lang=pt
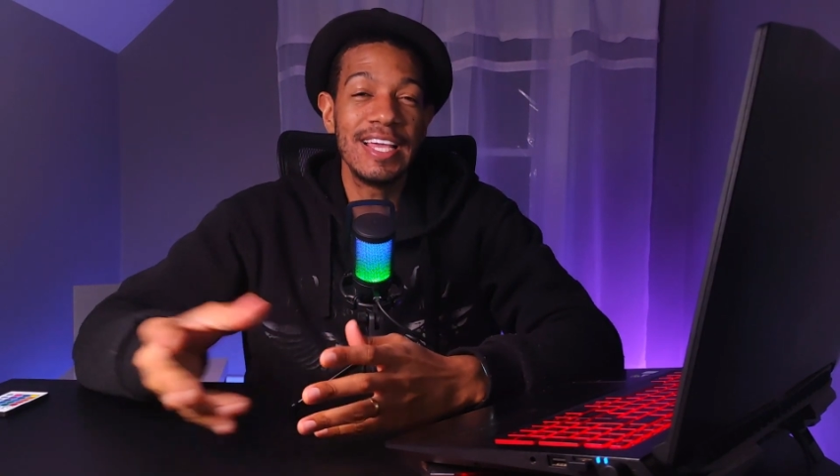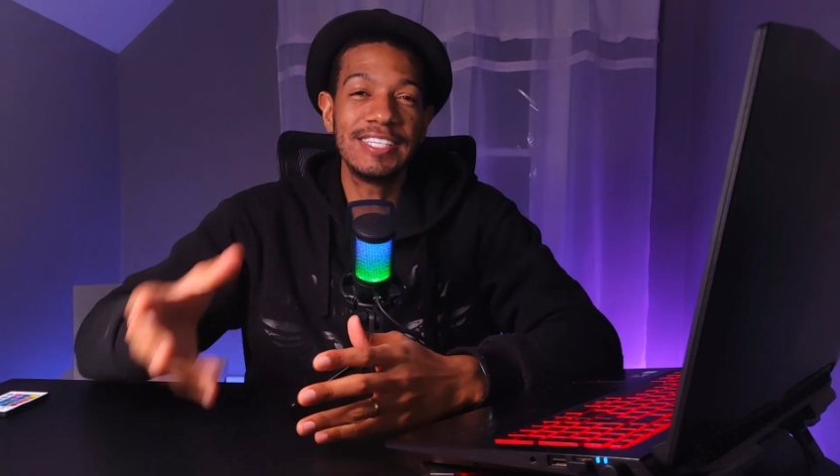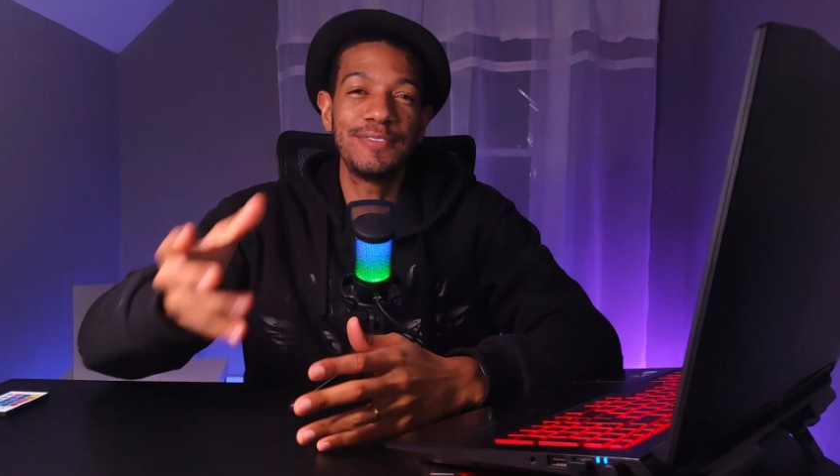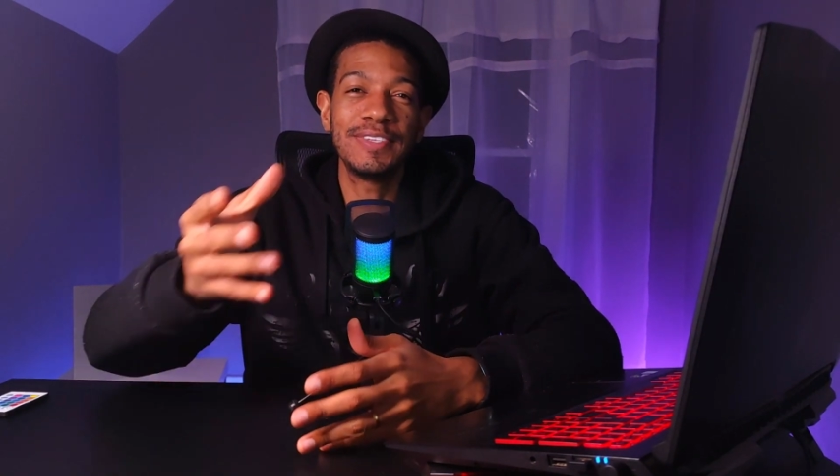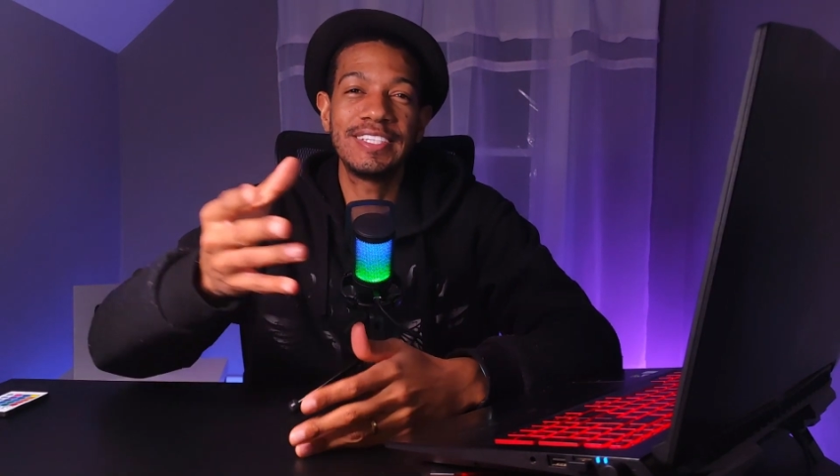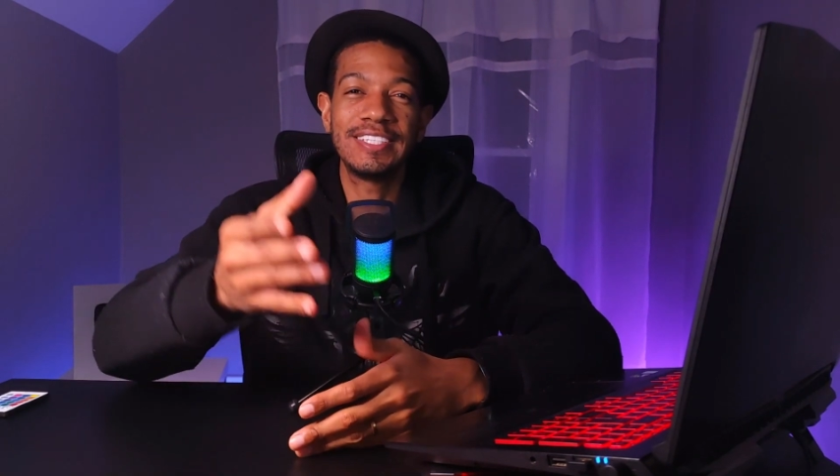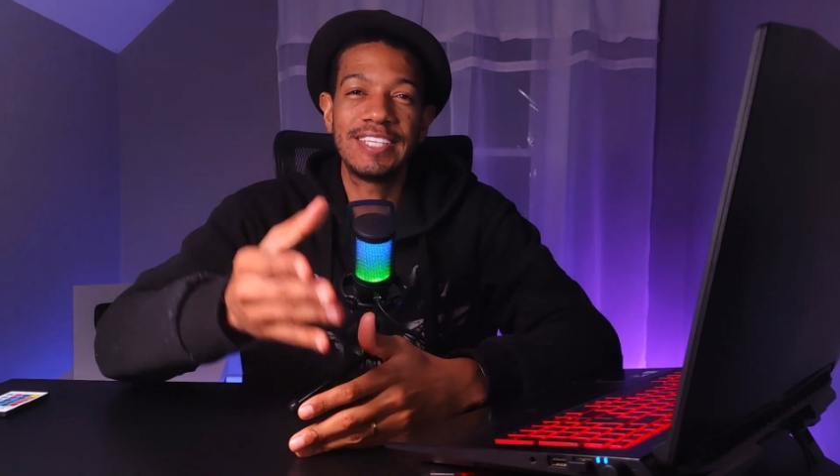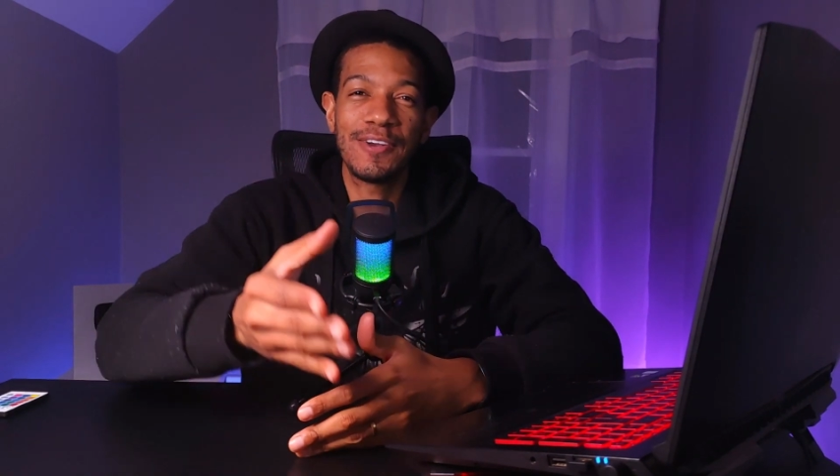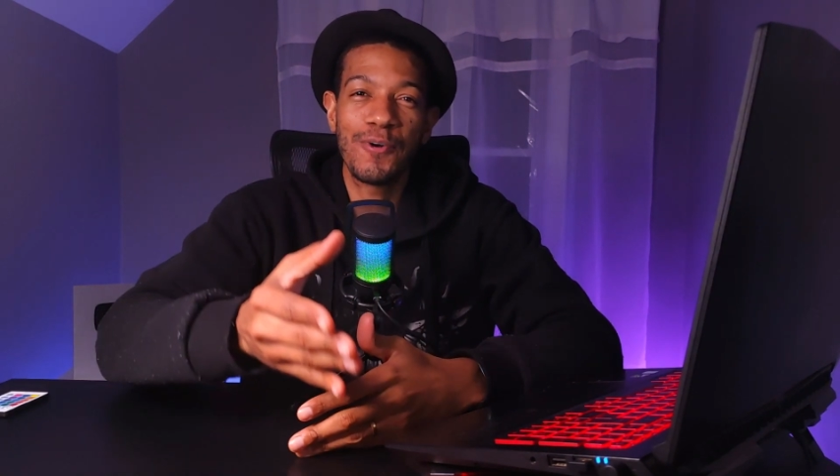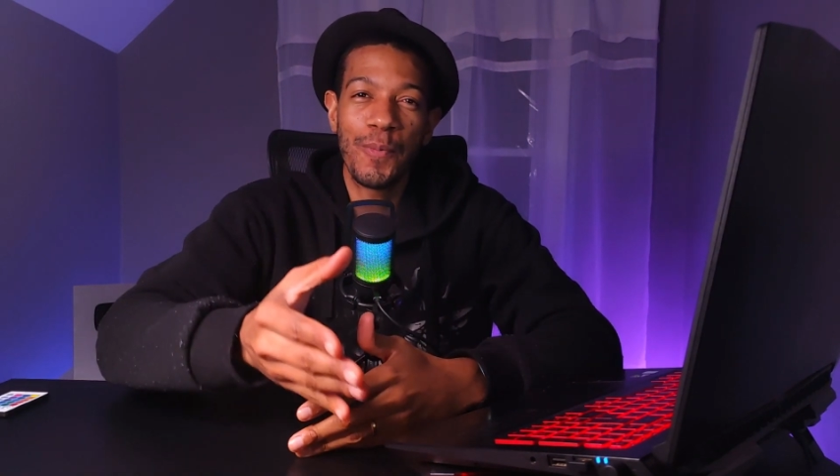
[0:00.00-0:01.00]
E se você
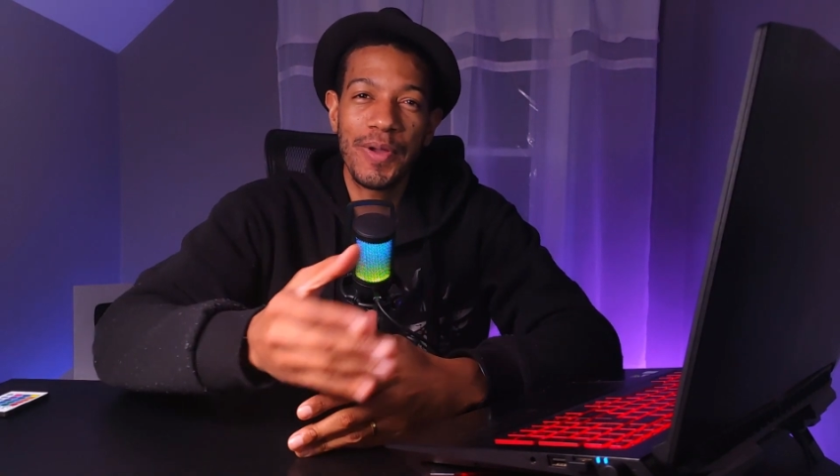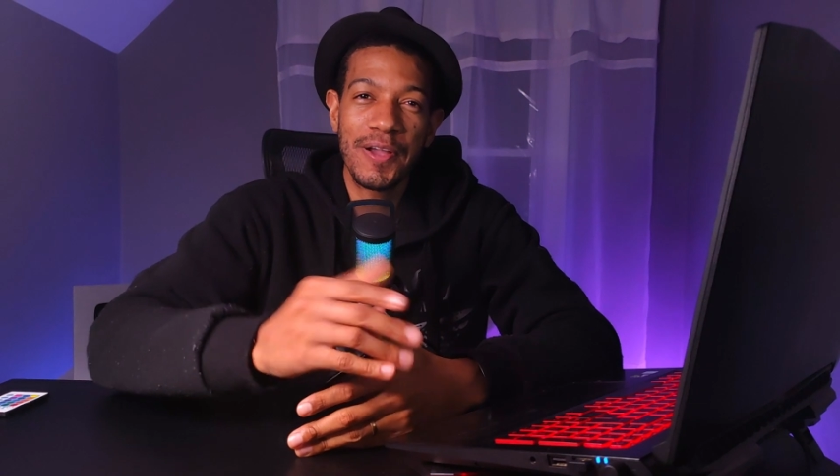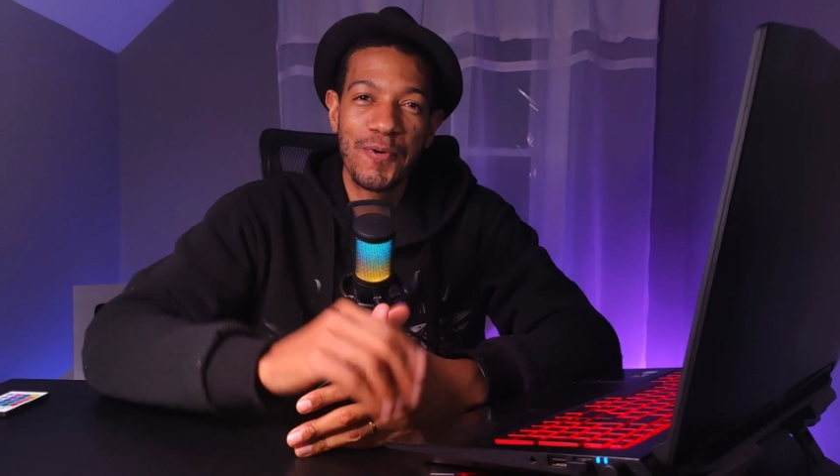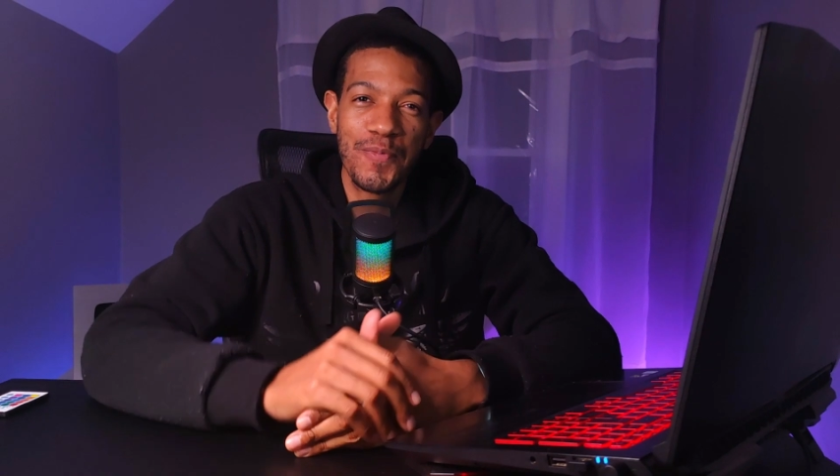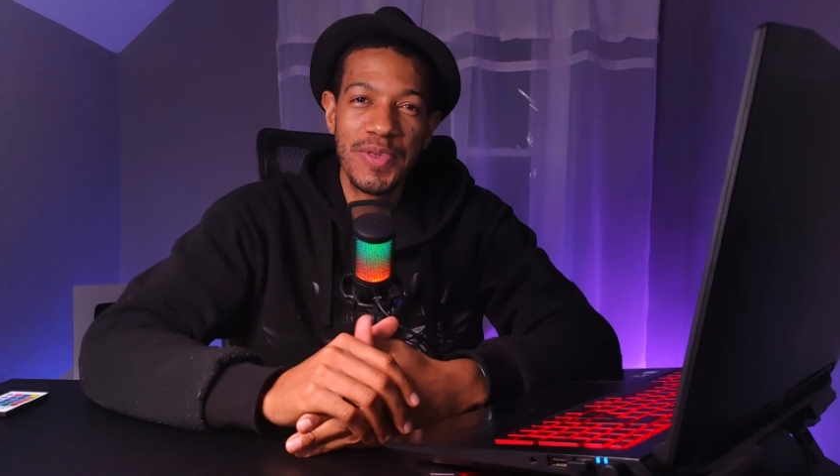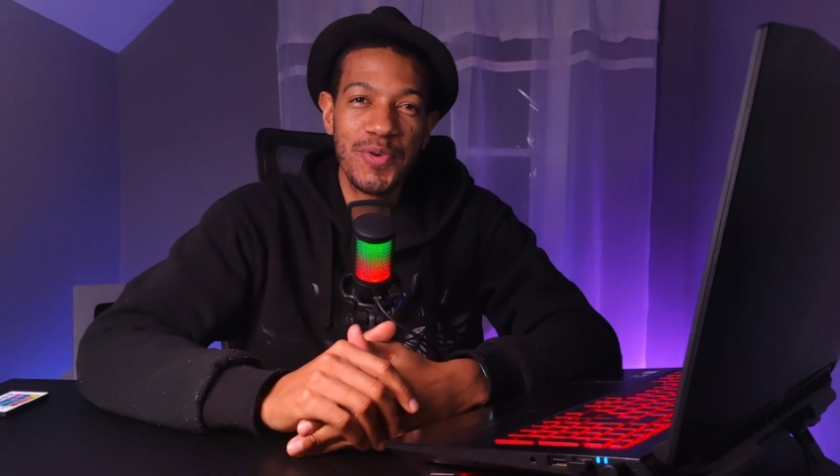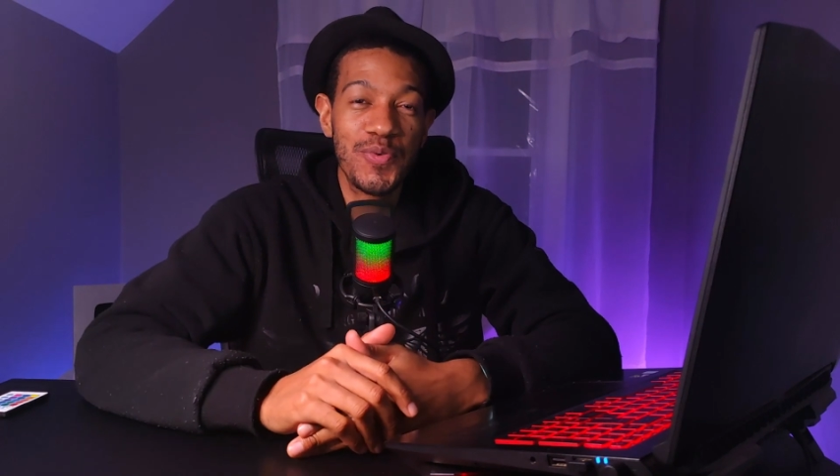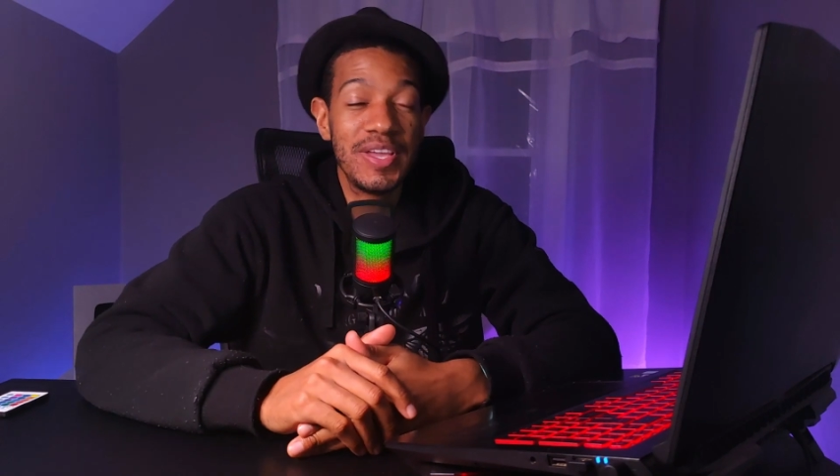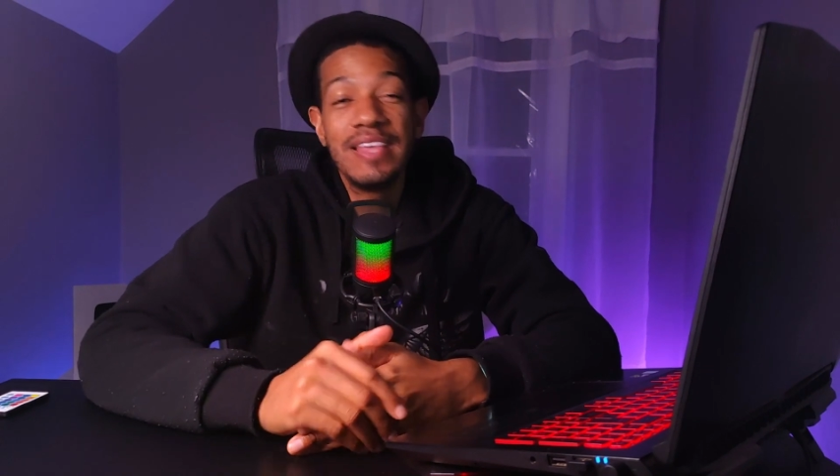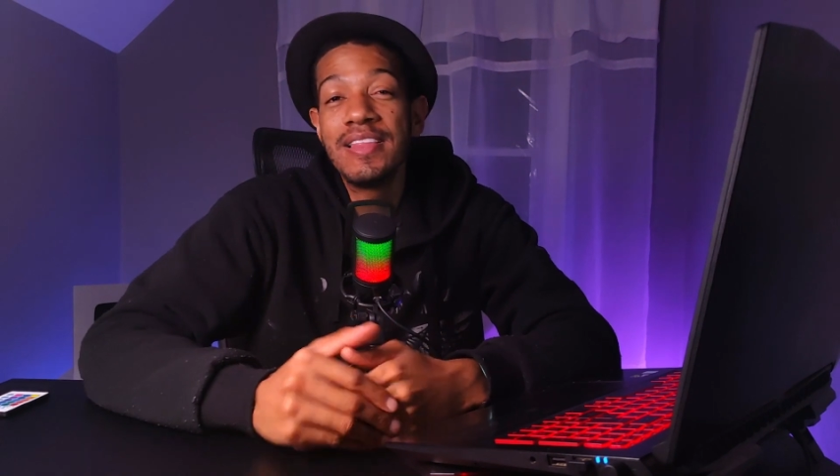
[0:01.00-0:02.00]
quiser acompanhar
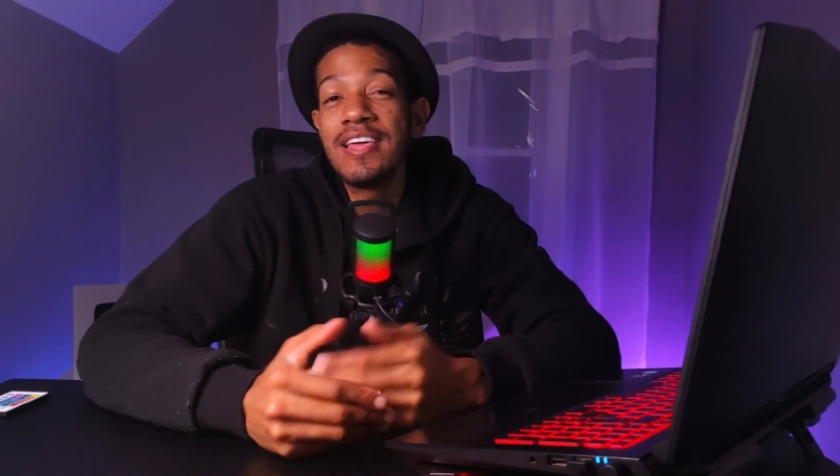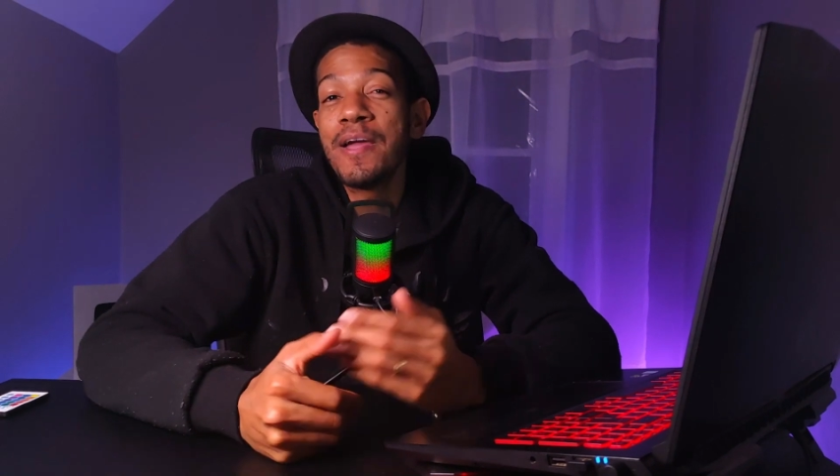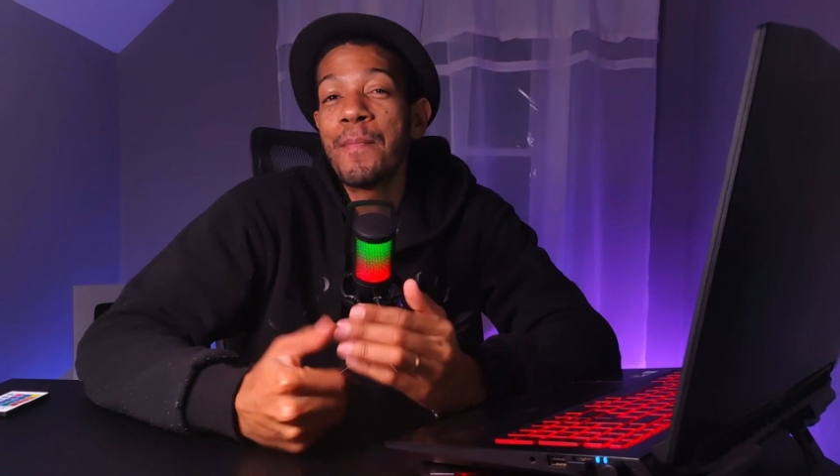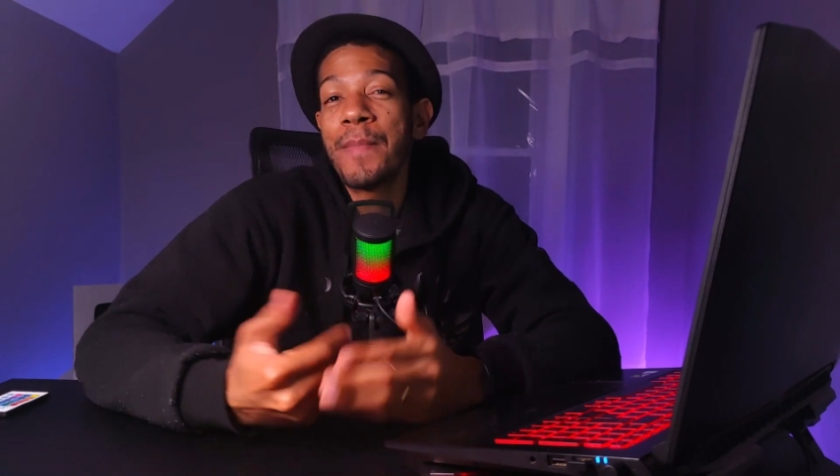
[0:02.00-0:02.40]
comigo e ler